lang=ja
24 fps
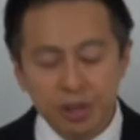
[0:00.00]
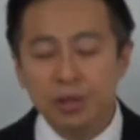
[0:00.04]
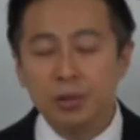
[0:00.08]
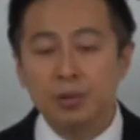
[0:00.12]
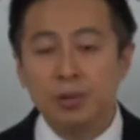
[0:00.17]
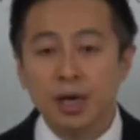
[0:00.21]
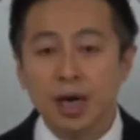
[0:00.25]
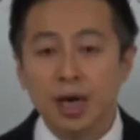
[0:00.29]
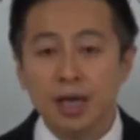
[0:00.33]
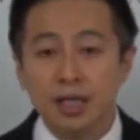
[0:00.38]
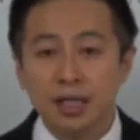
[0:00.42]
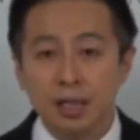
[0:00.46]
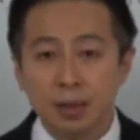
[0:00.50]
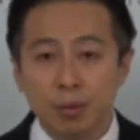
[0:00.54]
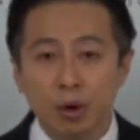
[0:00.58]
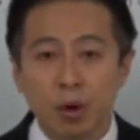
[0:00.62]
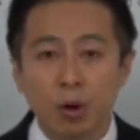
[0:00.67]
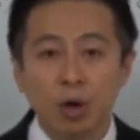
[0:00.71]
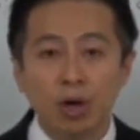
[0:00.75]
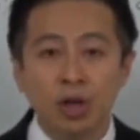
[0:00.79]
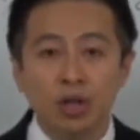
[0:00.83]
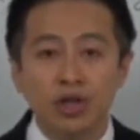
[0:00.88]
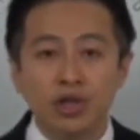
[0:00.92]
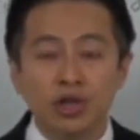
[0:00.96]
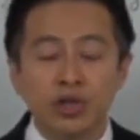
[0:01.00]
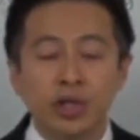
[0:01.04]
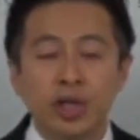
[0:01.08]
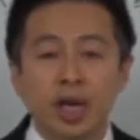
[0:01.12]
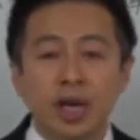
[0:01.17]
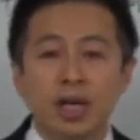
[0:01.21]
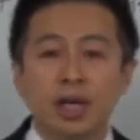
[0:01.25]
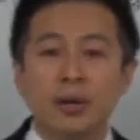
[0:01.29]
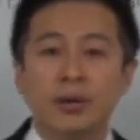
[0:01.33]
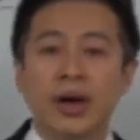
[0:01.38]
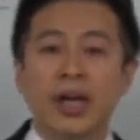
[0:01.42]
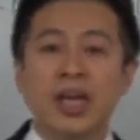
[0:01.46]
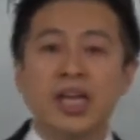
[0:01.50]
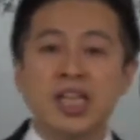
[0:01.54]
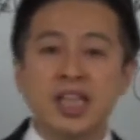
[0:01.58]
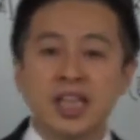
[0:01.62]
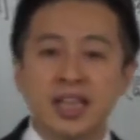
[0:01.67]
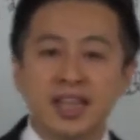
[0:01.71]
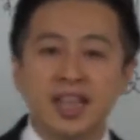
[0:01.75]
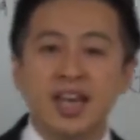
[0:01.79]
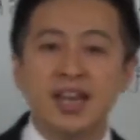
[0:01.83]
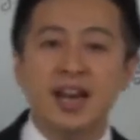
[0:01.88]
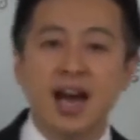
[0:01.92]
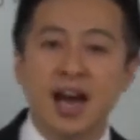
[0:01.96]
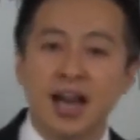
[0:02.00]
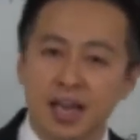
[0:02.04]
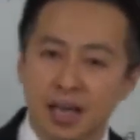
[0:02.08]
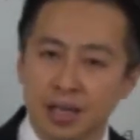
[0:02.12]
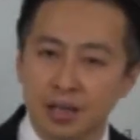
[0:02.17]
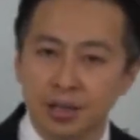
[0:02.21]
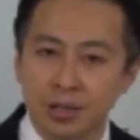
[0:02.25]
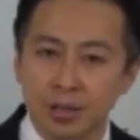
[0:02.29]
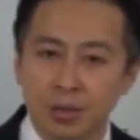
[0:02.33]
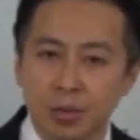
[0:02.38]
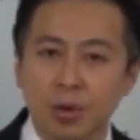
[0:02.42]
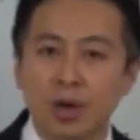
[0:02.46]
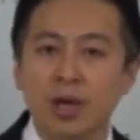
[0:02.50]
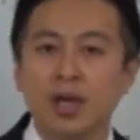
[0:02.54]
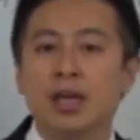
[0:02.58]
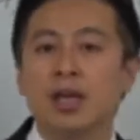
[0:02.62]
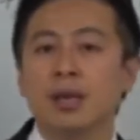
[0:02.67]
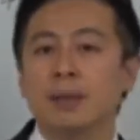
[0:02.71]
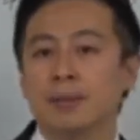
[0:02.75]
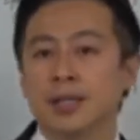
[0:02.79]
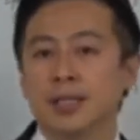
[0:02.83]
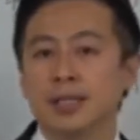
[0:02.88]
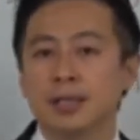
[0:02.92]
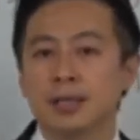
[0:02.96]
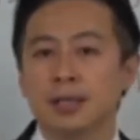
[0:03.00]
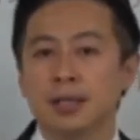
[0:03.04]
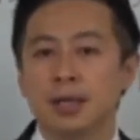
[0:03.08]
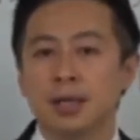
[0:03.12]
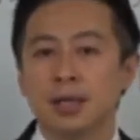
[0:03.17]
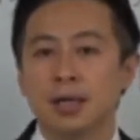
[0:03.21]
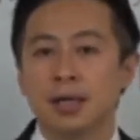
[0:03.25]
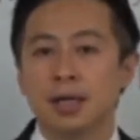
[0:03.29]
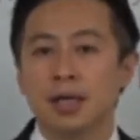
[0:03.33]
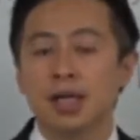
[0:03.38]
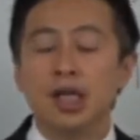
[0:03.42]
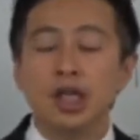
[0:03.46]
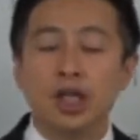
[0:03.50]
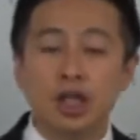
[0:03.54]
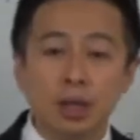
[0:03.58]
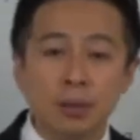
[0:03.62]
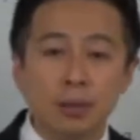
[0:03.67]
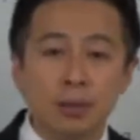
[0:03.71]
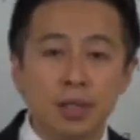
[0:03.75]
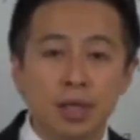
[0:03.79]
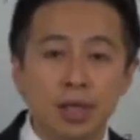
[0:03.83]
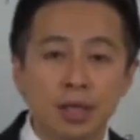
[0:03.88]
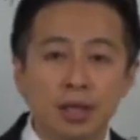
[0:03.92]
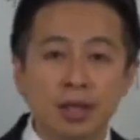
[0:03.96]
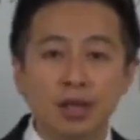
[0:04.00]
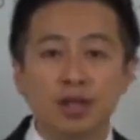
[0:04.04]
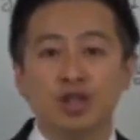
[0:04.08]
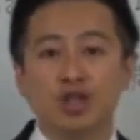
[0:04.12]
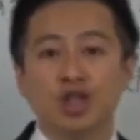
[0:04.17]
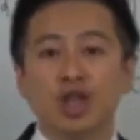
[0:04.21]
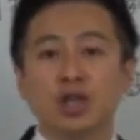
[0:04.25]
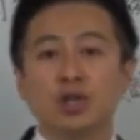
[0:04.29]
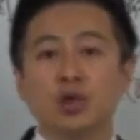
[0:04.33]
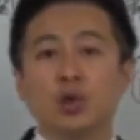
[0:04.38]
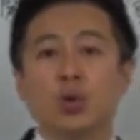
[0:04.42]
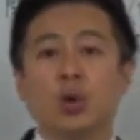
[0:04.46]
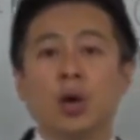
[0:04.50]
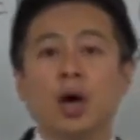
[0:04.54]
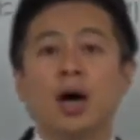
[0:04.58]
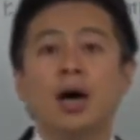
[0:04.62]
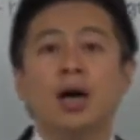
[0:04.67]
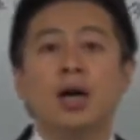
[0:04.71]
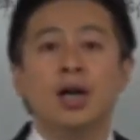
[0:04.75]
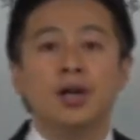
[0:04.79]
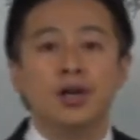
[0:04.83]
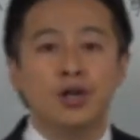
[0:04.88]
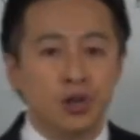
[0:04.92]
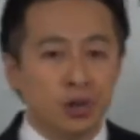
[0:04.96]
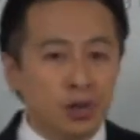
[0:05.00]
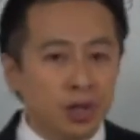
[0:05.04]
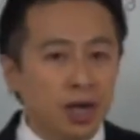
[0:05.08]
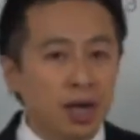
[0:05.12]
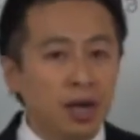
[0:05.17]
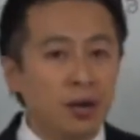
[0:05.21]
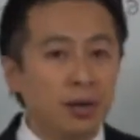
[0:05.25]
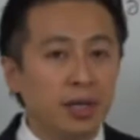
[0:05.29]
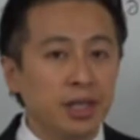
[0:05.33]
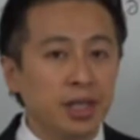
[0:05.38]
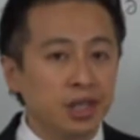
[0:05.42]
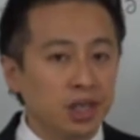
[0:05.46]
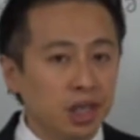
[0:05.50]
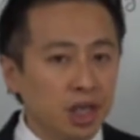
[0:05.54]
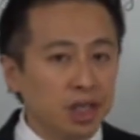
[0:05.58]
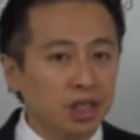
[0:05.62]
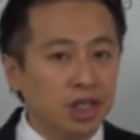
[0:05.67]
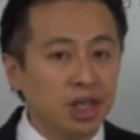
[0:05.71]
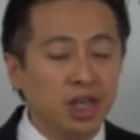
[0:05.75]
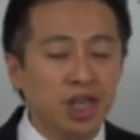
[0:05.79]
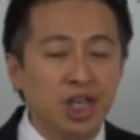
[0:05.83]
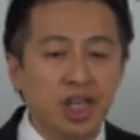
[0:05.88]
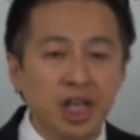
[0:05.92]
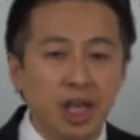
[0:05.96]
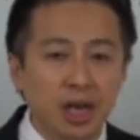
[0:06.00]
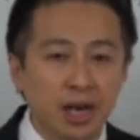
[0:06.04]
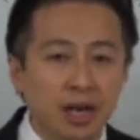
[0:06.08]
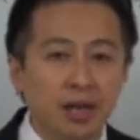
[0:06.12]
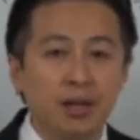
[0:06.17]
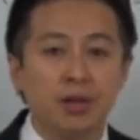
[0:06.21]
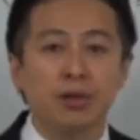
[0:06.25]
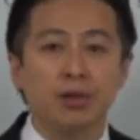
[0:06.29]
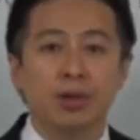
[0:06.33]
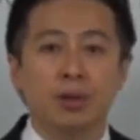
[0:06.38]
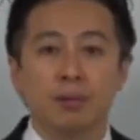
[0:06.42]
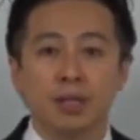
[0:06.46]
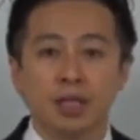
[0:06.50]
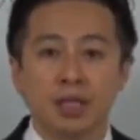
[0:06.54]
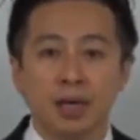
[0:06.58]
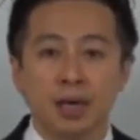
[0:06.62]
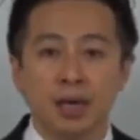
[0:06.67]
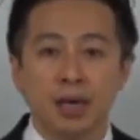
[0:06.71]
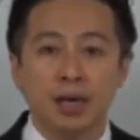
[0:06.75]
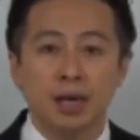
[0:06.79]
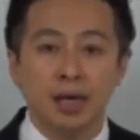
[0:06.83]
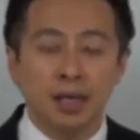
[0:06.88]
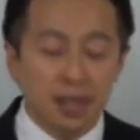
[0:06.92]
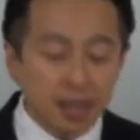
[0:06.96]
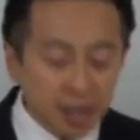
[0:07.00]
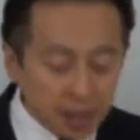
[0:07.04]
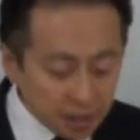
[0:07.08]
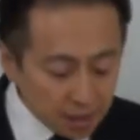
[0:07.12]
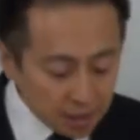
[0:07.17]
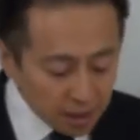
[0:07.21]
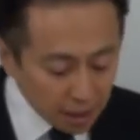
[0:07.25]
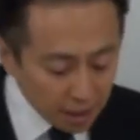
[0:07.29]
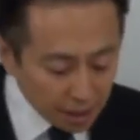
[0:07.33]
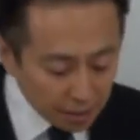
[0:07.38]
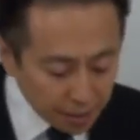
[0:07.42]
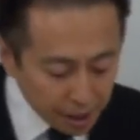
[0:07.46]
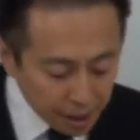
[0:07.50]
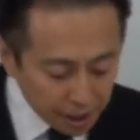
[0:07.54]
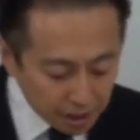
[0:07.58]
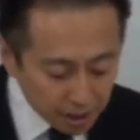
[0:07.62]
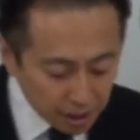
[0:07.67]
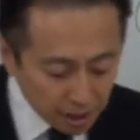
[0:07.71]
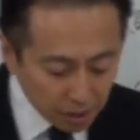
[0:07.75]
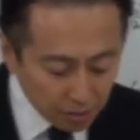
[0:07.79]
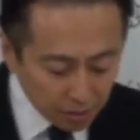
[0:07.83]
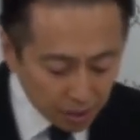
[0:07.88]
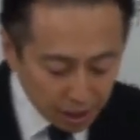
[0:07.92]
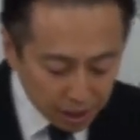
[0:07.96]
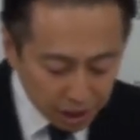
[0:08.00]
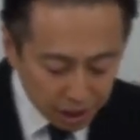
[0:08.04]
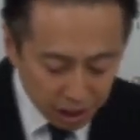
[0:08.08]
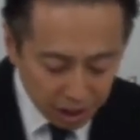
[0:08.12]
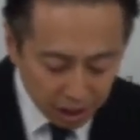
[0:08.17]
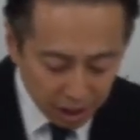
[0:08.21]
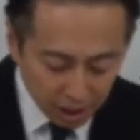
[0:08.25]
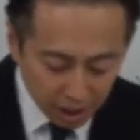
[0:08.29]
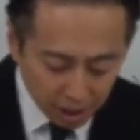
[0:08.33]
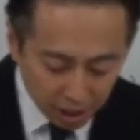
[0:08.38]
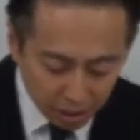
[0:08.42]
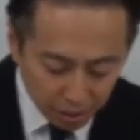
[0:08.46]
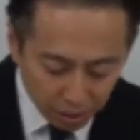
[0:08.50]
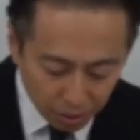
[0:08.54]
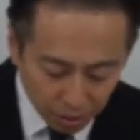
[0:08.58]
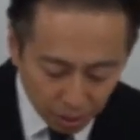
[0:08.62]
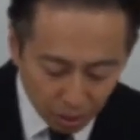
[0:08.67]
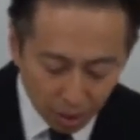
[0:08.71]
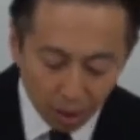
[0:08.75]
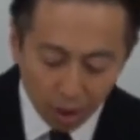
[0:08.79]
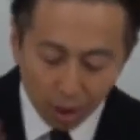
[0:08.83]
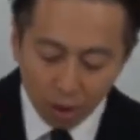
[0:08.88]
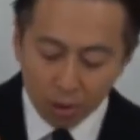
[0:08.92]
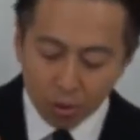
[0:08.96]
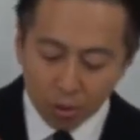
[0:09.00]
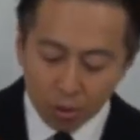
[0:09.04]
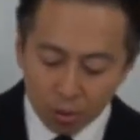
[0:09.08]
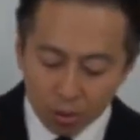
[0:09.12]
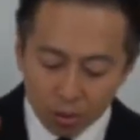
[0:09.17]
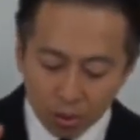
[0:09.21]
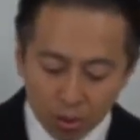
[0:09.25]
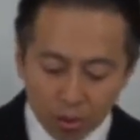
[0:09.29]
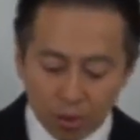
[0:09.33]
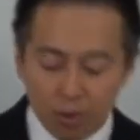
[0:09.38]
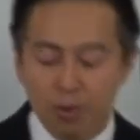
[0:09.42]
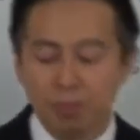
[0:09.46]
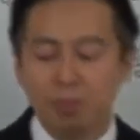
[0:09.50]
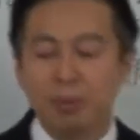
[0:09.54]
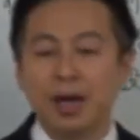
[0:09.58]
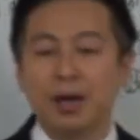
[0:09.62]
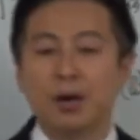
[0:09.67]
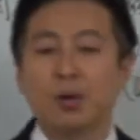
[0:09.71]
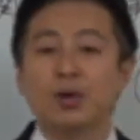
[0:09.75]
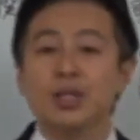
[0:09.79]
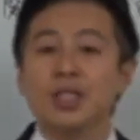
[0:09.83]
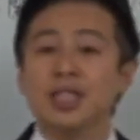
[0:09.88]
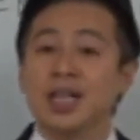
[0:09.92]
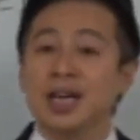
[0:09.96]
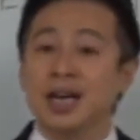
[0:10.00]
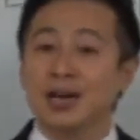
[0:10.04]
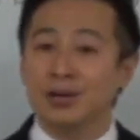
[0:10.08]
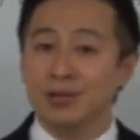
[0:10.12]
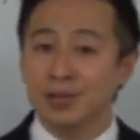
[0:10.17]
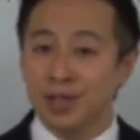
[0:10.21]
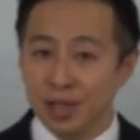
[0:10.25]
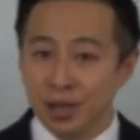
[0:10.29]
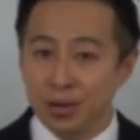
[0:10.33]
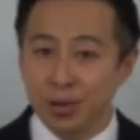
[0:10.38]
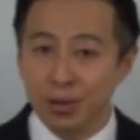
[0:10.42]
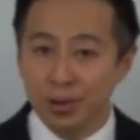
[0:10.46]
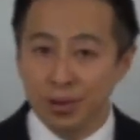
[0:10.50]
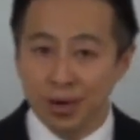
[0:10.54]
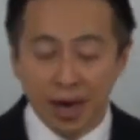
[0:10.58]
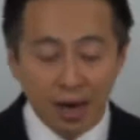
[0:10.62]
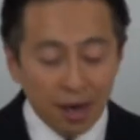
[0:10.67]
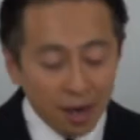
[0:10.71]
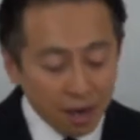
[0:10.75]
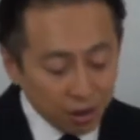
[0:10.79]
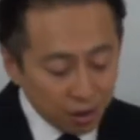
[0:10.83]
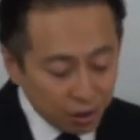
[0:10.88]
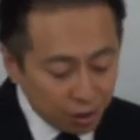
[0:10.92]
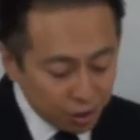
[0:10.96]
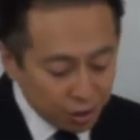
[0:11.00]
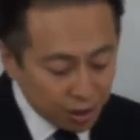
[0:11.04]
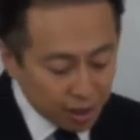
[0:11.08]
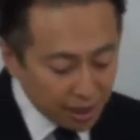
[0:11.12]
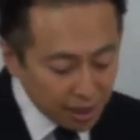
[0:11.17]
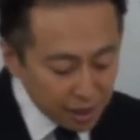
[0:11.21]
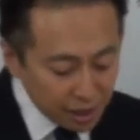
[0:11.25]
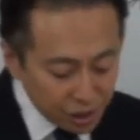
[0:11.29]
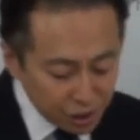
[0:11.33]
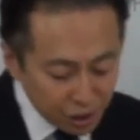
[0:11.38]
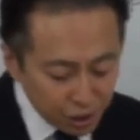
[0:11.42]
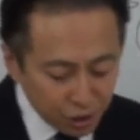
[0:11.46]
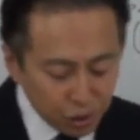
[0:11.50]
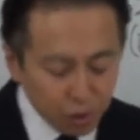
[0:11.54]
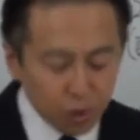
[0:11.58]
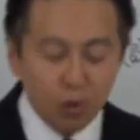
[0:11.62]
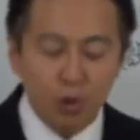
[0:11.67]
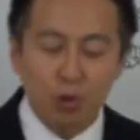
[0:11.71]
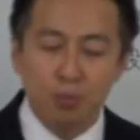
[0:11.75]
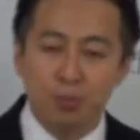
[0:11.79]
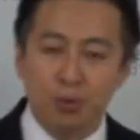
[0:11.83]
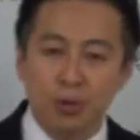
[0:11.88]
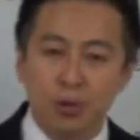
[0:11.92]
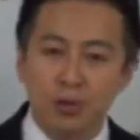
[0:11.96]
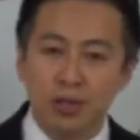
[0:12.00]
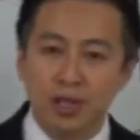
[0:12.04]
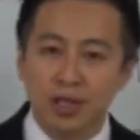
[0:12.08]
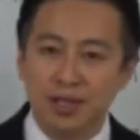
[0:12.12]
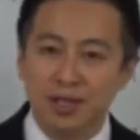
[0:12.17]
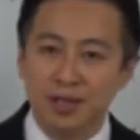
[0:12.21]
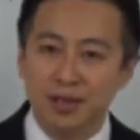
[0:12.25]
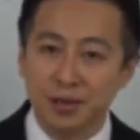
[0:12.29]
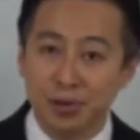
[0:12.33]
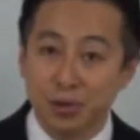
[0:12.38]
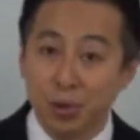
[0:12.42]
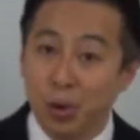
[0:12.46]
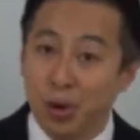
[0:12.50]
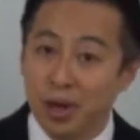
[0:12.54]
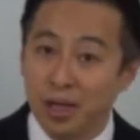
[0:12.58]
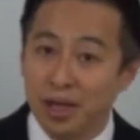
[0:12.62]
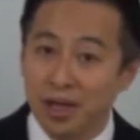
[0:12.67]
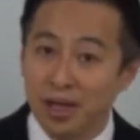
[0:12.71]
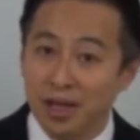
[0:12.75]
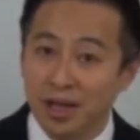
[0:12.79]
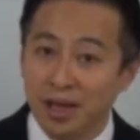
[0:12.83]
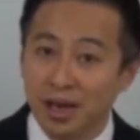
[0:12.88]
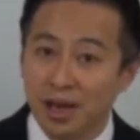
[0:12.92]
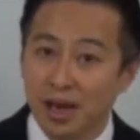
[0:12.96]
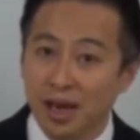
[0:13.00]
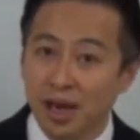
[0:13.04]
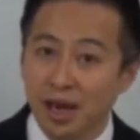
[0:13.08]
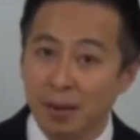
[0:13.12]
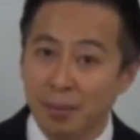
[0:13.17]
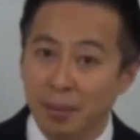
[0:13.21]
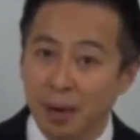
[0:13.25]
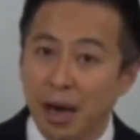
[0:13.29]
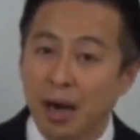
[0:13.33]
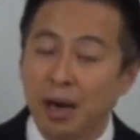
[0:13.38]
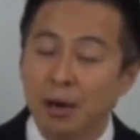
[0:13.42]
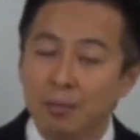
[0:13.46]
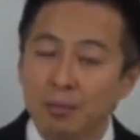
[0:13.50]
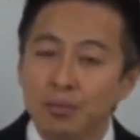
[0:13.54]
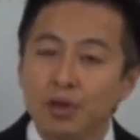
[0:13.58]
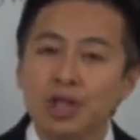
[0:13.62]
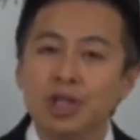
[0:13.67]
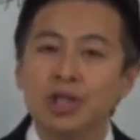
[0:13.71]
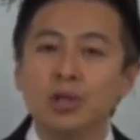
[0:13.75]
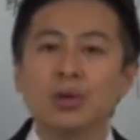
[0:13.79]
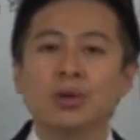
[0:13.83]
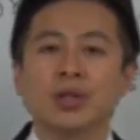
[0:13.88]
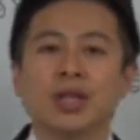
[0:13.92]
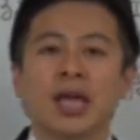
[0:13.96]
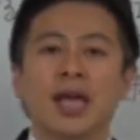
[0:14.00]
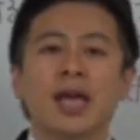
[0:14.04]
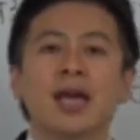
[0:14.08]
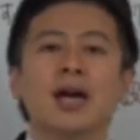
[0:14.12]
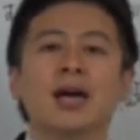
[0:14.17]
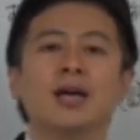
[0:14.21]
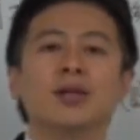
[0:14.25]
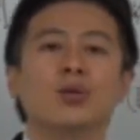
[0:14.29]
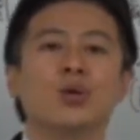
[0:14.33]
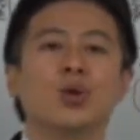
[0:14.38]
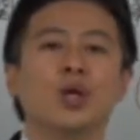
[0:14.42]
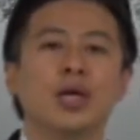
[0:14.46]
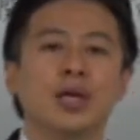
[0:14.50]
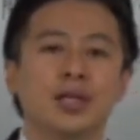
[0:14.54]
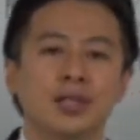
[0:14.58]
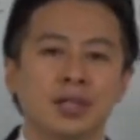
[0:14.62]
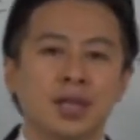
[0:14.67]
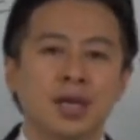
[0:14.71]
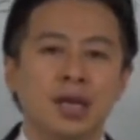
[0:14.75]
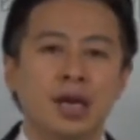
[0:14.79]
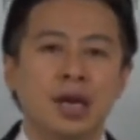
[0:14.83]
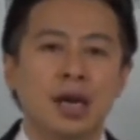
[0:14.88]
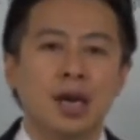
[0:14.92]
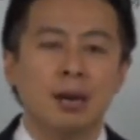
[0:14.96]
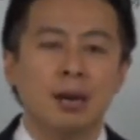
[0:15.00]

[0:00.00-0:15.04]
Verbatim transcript: 1の会社も取材には行ってないですこれ言い切ります言ってませんだって社長が取材私がして来てないって言ってますからですから皆さんはしっかりとこの、まあ、ロジカルにというか具体抽象のプロセスで解いていただければむしろ点が取りやすい、